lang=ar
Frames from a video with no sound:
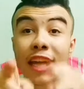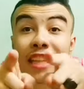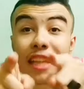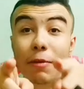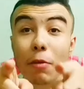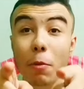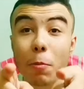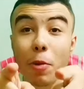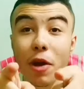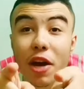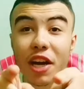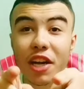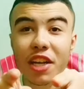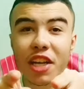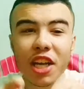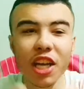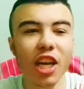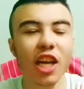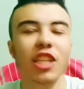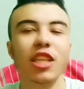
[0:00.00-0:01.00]
انت
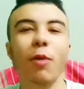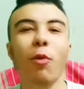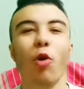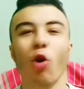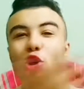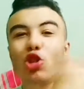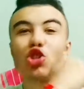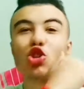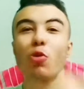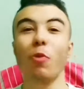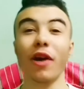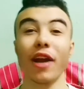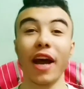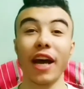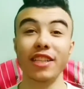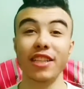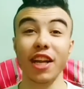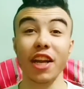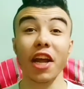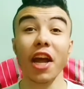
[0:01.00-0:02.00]
بتبيعني طب خد سوبر
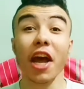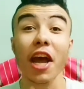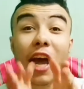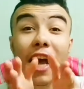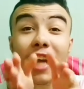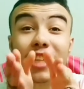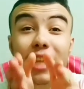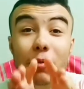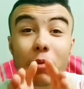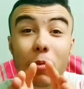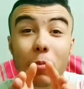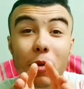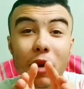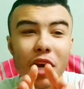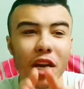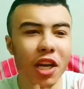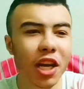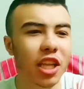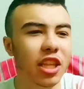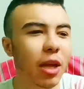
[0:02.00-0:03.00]
هاتريك انت
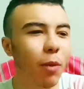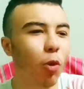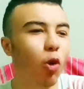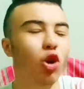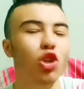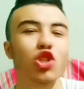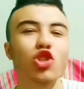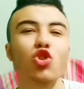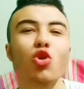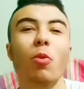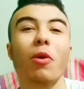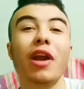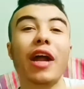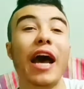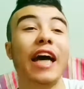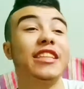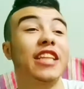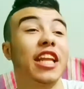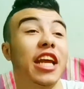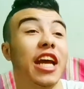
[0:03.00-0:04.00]
بتبيعني طب خد سوبر
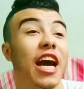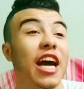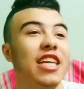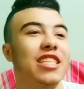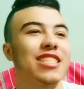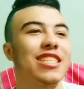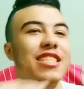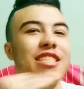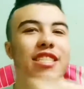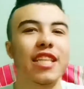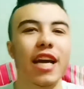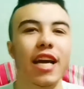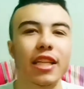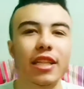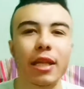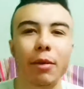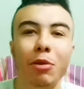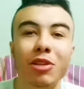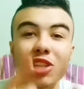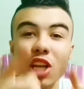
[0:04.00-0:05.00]
هاتريك
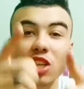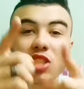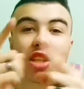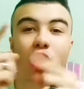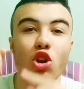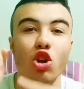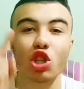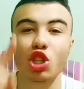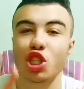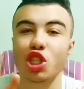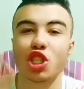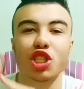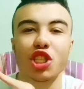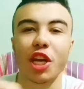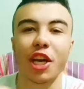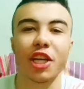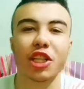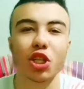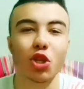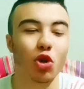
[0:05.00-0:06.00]
اسيستات طب انت اصلا رحت
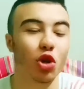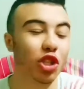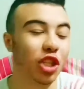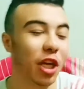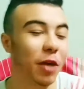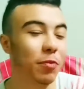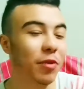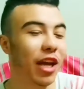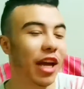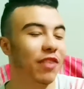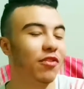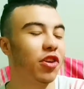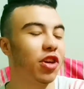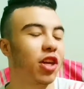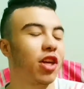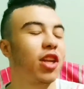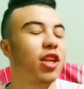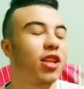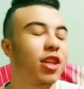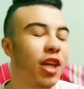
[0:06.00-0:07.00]
اشتريتني رحت جبت
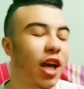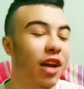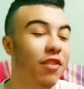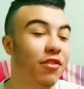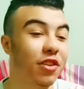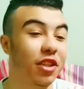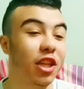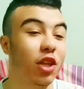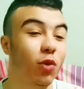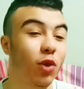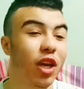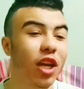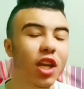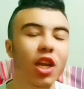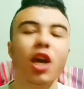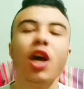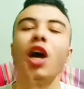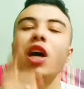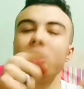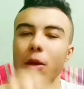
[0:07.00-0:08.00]
كلفه كلفه
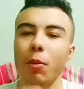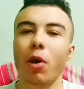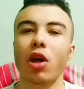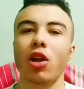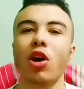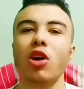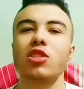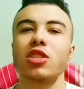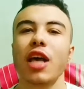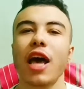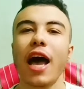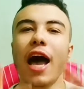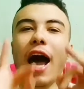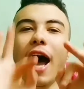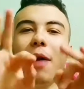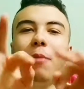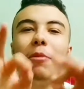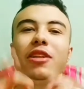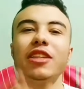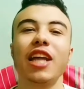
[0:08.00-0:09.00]
لوين طب خلاص
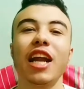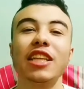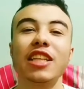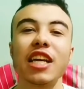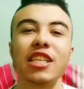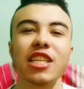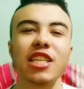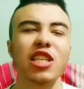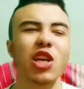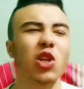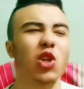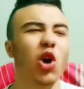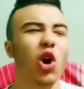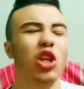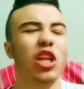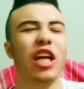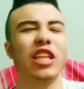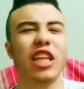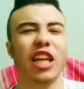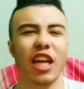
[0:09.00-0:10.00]
هعمل ثلاث اسيستات
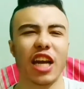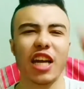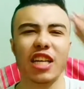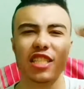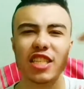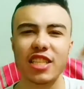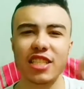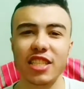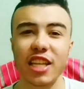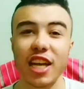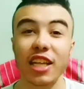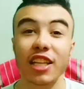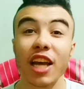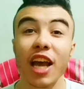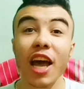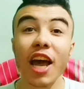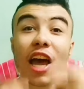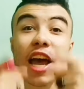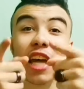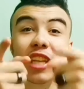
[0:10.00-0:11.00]
واخد هاتريك اسيستات
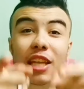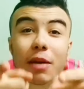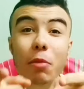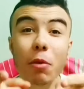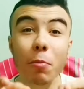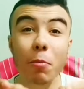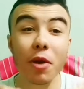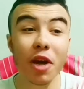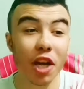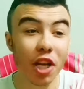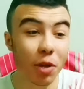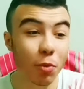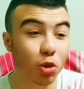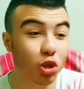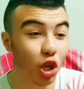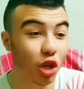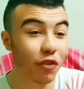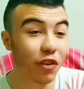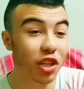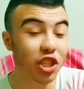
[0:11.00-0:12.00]
انت بتبيعني
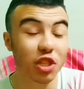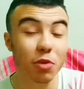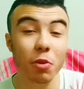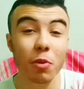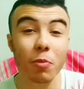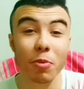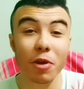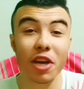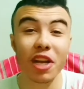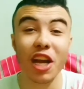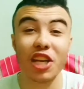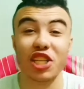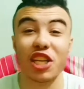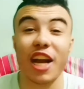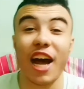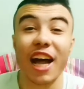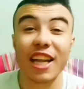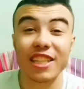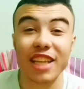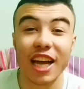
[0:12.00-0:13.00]
متروفيتش بتبيعني
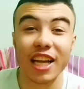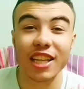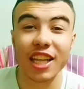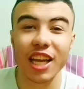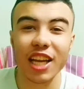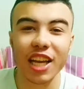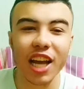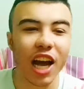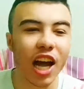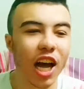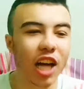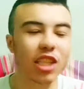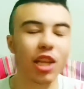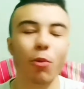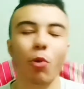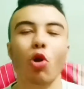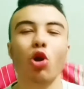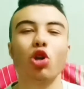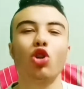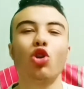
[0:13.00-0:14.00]
عشان قعدت على الدكه
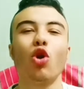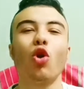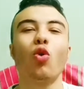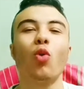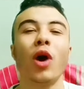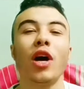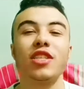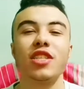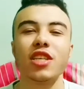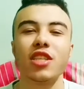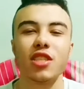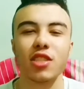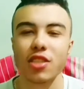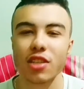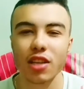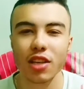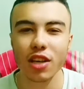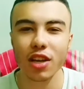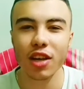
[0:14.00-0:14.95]
طب خد جون واسيست